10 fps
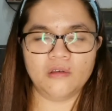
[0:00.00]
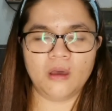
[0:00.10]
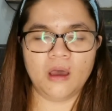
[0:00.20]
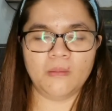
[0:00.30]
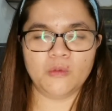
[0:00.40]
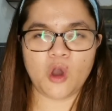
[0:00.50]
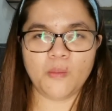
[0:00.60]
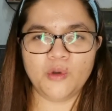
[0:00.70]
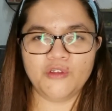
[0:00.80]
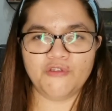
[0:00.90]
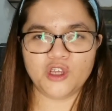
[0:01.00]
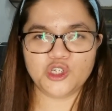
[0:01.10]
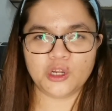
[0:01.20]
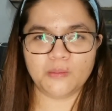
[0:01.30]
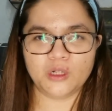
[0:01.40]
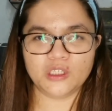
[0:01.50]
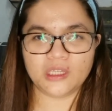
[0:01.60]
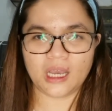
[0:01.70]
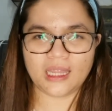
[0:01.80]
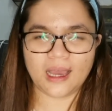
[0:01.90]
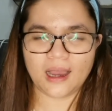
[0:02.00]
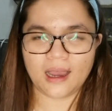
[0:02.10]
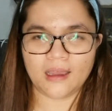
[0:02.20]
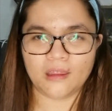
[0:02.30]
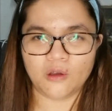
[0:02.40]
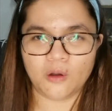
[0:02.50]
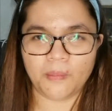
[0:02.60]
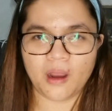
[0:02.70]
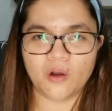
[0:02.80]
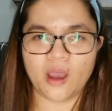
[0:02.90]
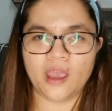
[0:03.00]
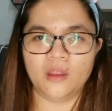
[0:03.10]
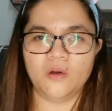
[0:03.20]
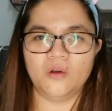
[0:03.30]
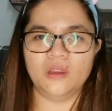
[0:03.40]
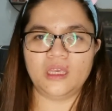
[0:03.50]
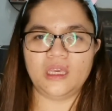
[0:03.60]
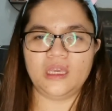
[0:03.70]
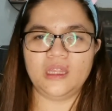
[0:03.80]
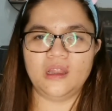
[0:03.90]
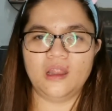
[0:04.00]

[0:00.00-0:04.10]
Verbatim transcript: um, common vegetables na kinakain ko. Pero I don't eat